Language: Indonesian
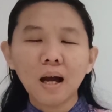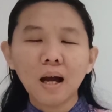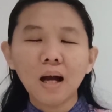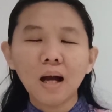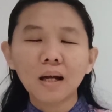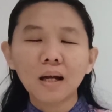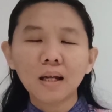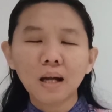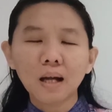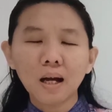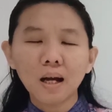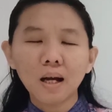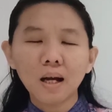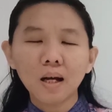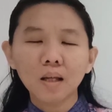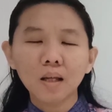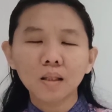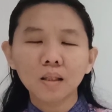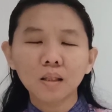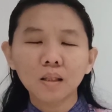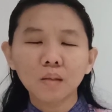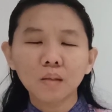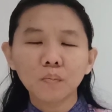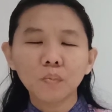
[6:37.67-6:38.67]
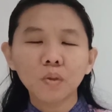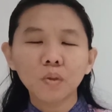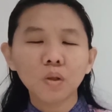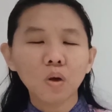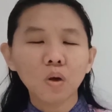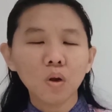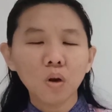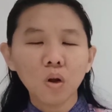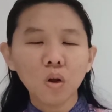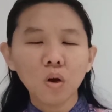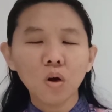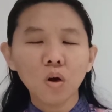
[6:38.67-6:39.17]
akan
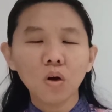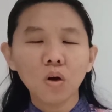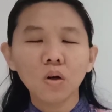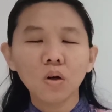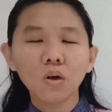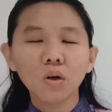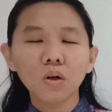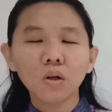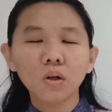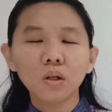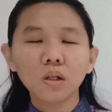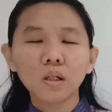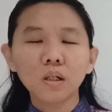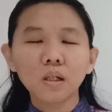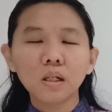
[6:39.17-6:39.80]
menolong